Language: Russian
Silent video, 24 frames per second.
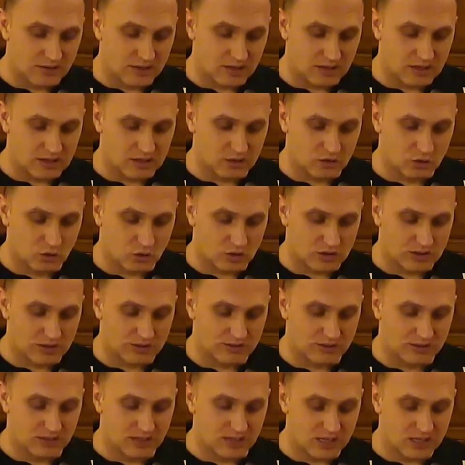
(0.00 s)
человек,
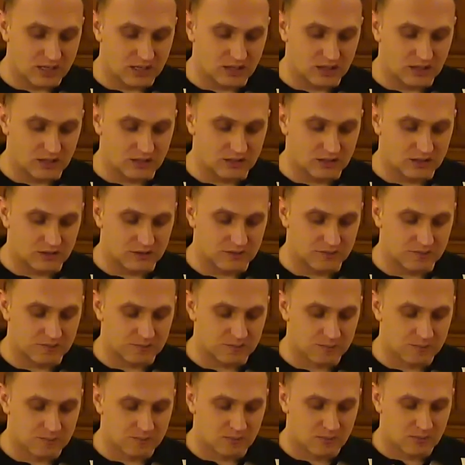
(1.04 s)
которые встретились
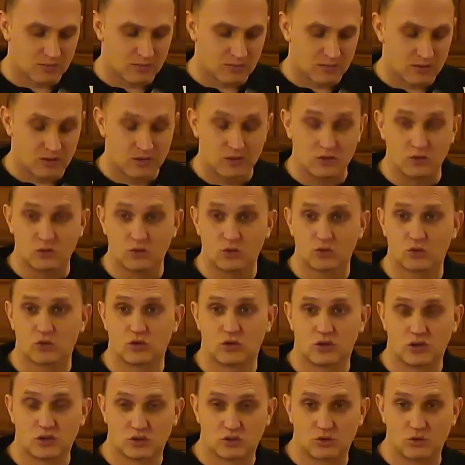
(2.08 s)

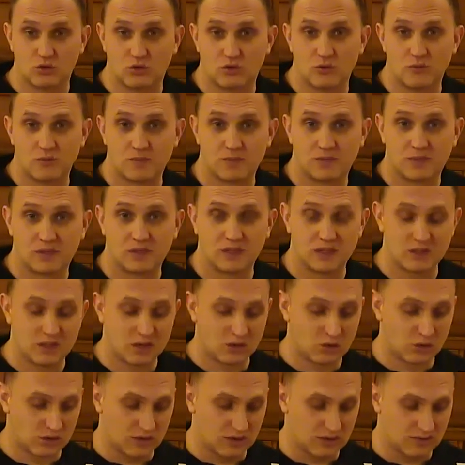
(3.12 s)
Иисусу Христу
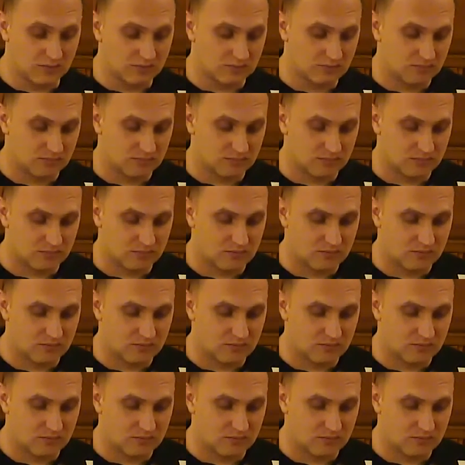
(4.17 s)
на дороге.